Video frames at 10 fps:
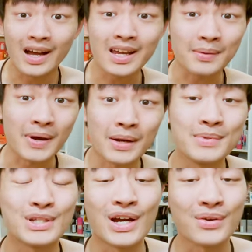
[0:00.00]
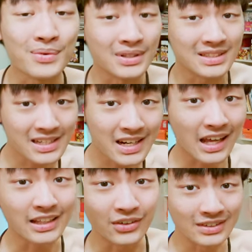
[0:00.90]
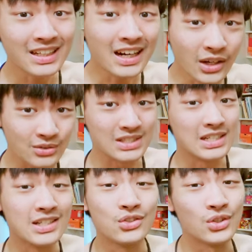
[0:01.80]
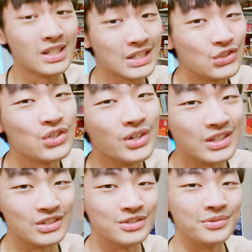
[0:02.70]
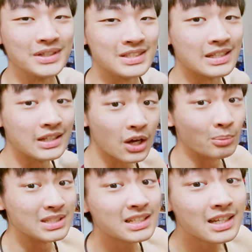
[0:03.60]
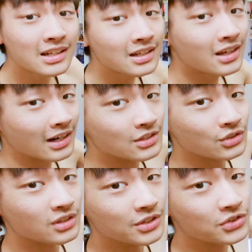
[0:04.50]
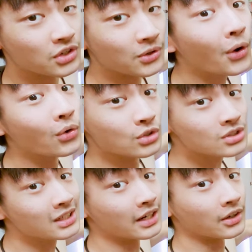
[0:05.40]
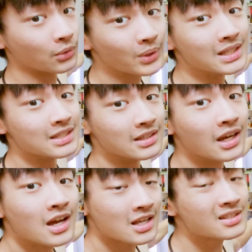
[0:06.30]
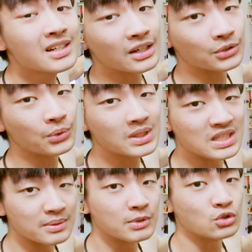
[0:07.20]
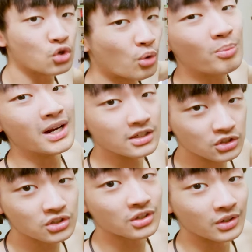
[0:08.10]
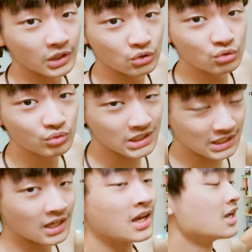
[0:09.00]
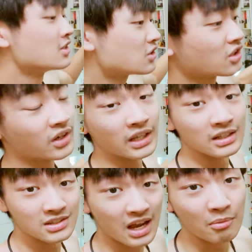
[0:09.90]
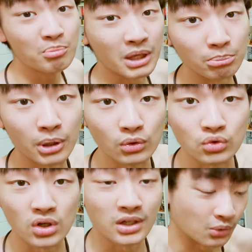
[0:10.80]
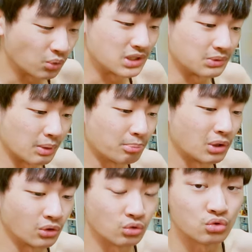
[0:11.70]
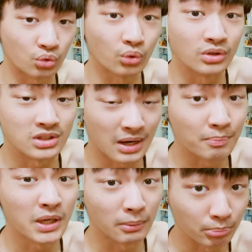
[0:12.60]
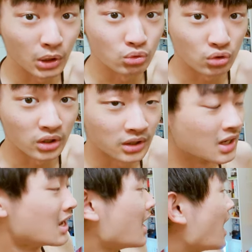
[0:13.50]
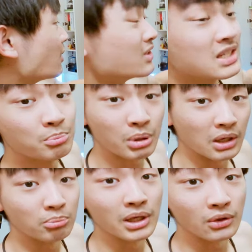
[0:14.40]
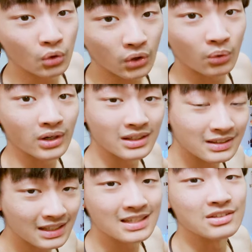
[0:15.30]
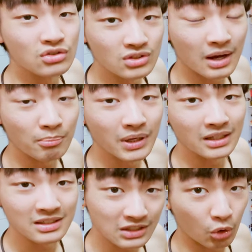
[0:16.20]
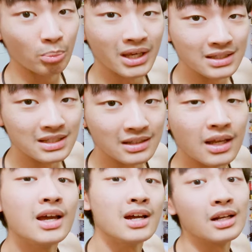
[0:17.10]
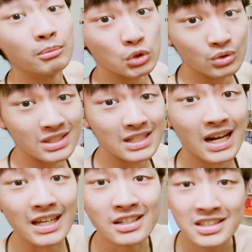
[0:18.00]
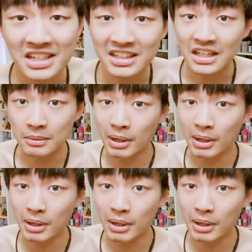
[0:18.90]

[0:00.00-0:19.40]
Hi，my name is Kaiwan。今天来到第六集的整理摄影师房间。那我们今天呢，要来整理身后这两个柜子。那这两个柜子里面充满了摄影书籍、摄影的产品包装，因为我喜欢保留所有的产品包装，还有一些瓶瓶罐罐跟电子产品小配件。那我们就直接来清理